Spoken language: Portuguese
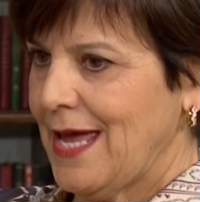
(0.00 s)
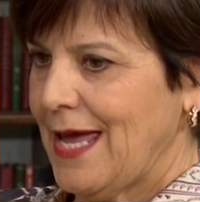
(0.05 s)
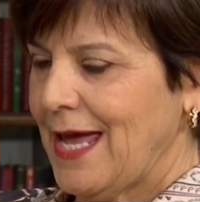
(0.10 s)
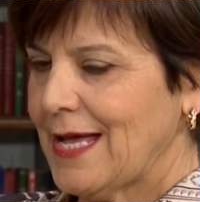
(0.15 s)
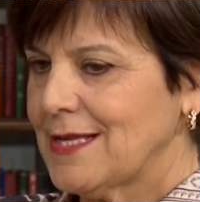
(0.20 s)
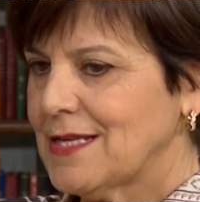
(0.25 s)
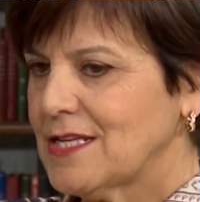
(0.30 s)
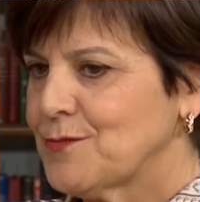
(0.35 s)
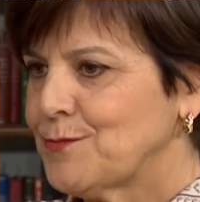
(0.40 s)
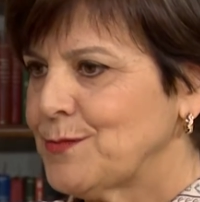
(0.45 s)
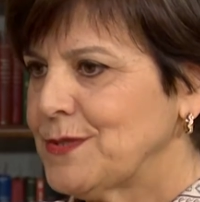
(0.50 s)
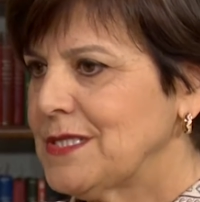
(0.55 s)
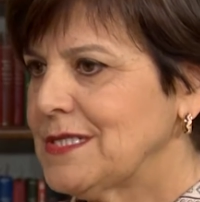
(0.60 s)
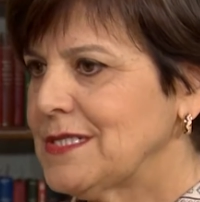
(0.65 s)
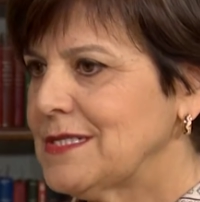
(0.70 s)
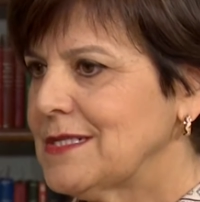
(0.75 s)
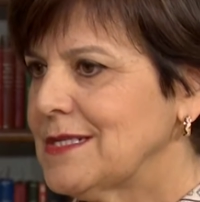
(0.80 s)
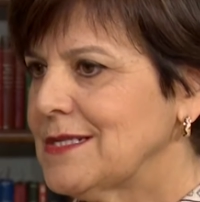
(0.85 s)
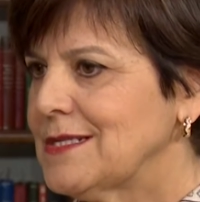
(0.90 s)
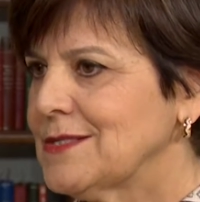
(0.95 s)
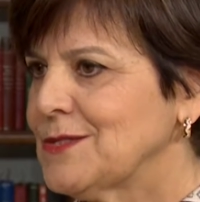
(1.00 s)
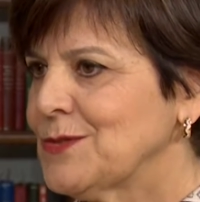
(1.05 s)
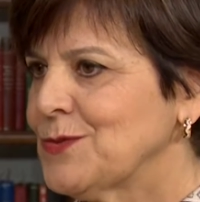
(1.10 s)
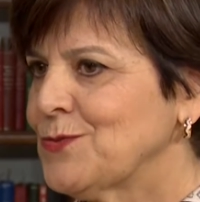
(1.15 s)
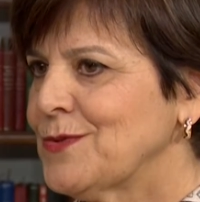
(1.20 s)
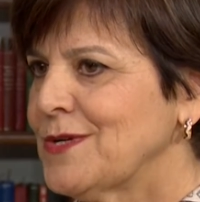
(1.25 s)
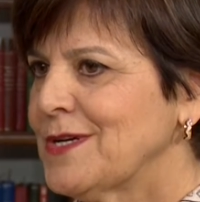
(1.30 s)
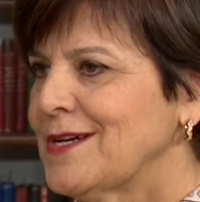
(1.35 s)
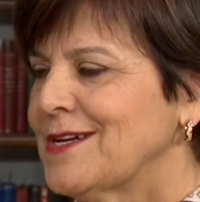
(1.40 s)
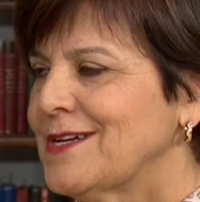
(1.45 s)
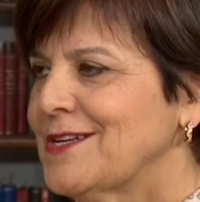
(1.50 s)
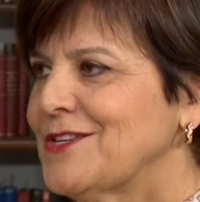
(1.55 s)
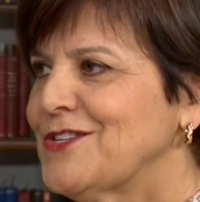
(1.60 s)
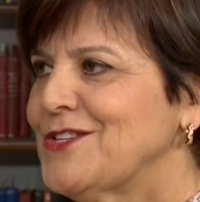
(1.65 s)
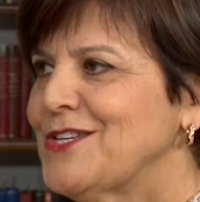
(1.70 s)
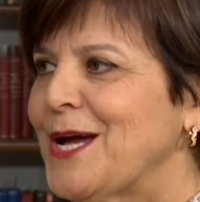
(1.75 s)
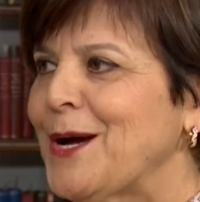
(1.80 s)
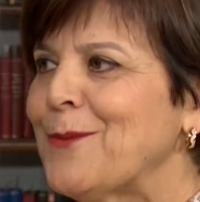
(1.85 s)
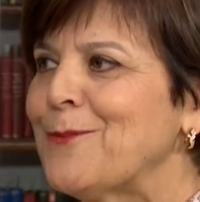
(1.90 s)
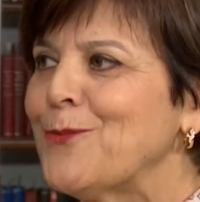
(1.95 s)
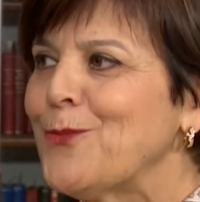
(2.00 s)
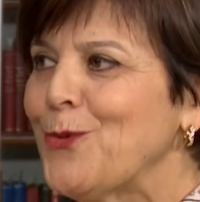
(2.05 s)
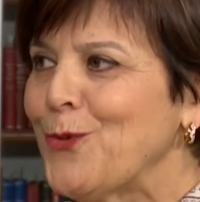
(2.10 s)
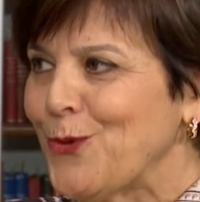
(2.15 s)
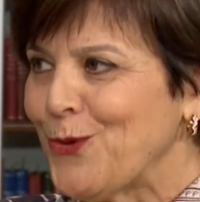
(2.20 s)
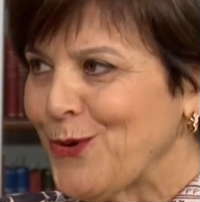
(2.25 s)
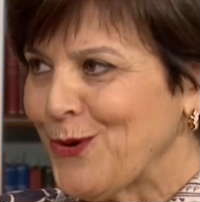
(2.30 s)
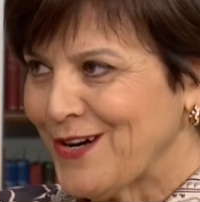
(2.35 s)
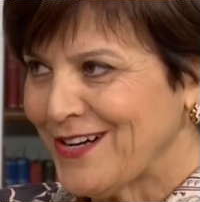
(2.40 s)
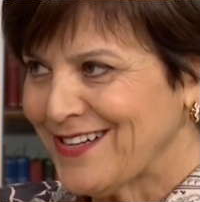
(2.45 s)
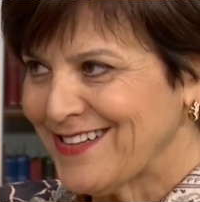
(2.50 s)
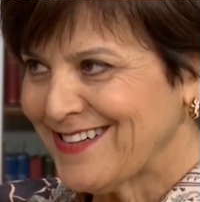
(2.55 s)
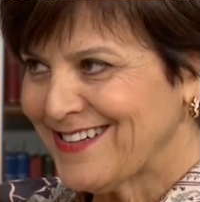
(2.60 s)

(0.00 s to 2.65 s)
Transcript: Elas precisam de amor,